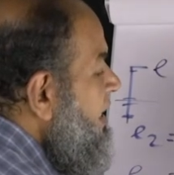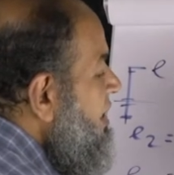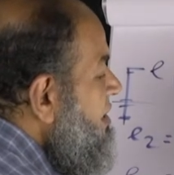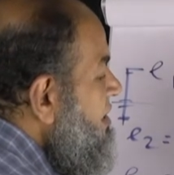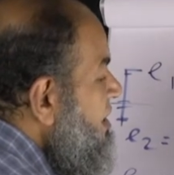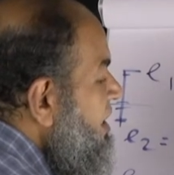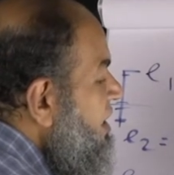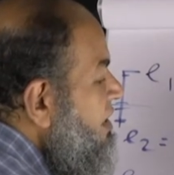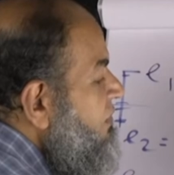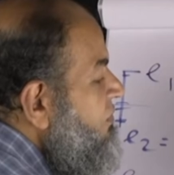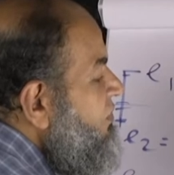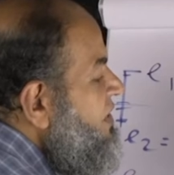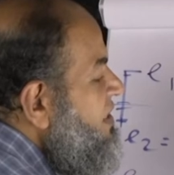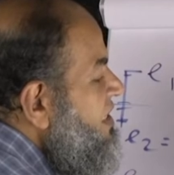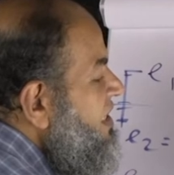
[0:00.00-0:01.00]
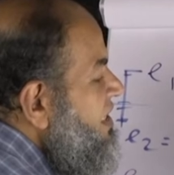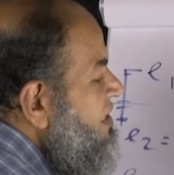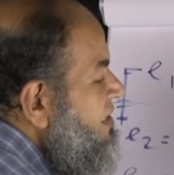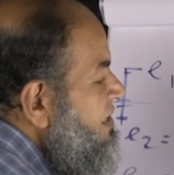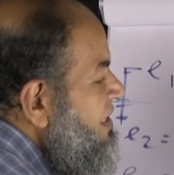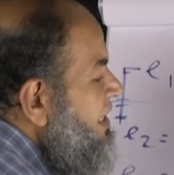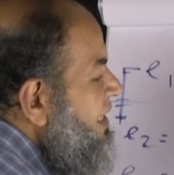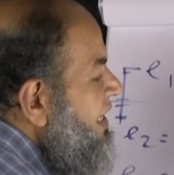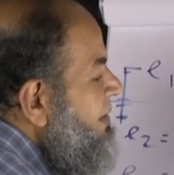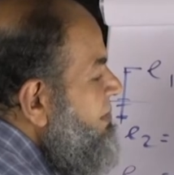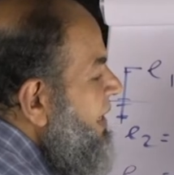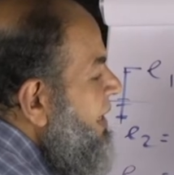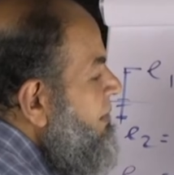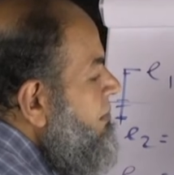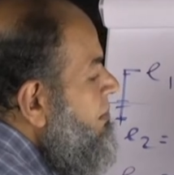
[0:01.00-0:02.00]
2 في سي سي اللي هي
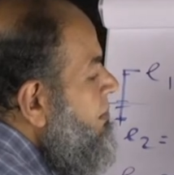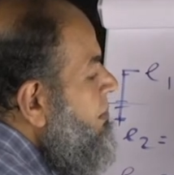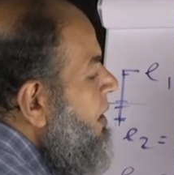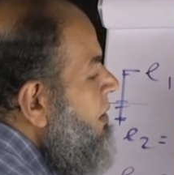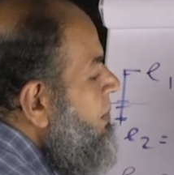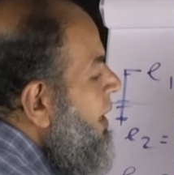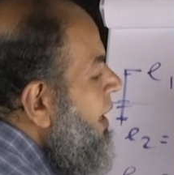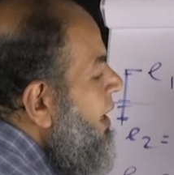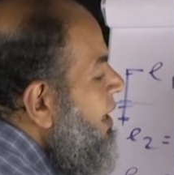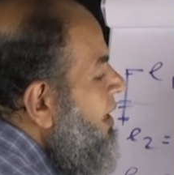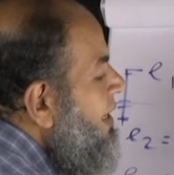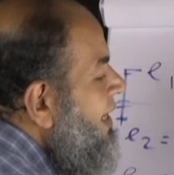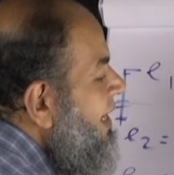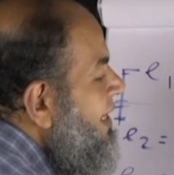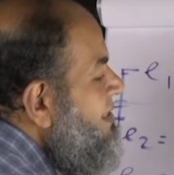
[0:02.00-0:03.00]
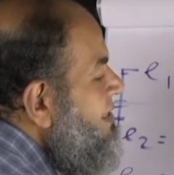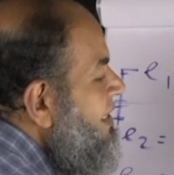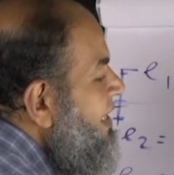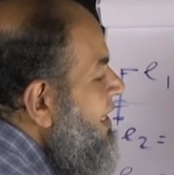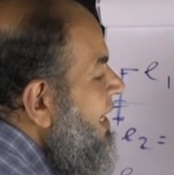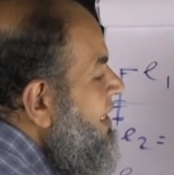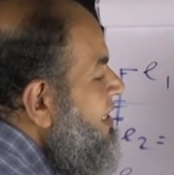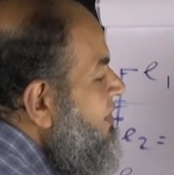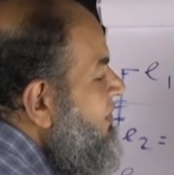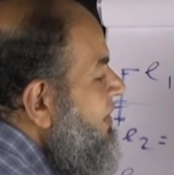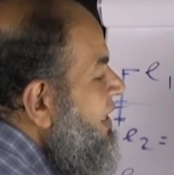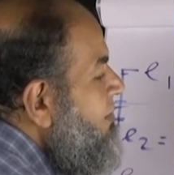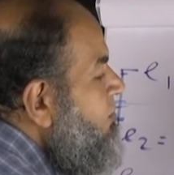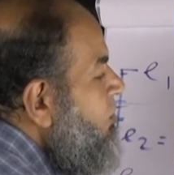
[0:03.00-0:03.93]
بكام ب 4 جذر كي اكتف اللي هي